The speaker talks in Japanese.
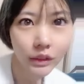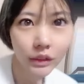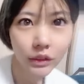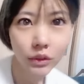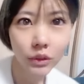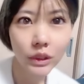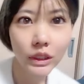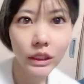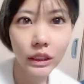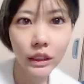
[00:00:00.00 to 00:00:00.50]

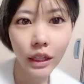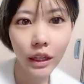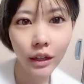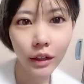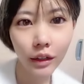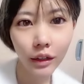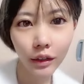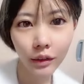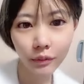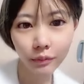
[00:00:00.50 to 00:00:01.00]
美味しいんだよ
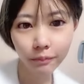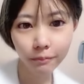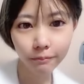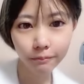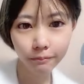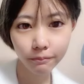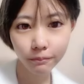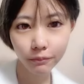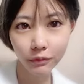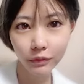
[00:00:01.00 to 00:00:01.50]
ね
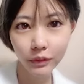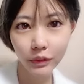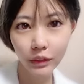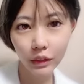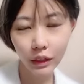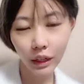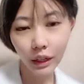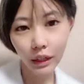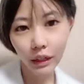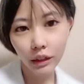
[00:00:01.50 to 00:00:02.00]

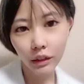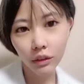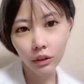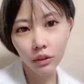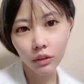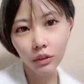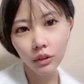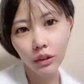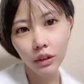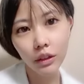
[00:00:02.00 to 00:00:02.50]
ありがと
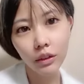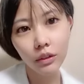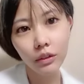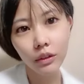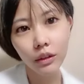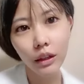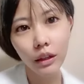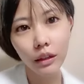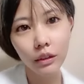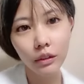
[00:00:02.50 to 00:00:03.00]
うディク
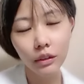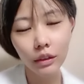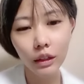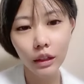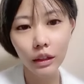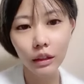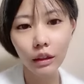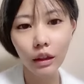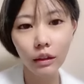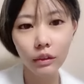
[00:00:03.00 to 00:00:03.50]
さんゆっ
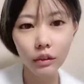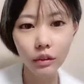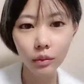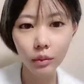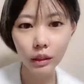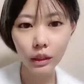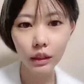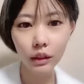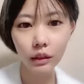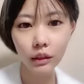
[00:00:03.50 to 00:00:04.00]
てぃさんくま
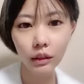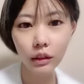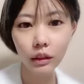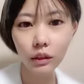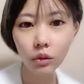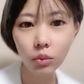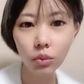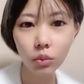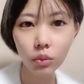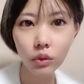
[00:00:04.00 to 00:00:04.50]
ちゃんありが
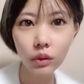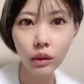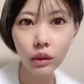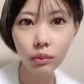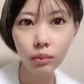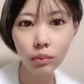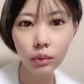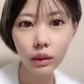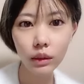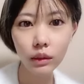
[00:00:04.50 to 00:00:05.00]
とうござい
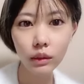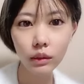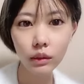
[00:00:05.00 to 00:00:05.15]
ま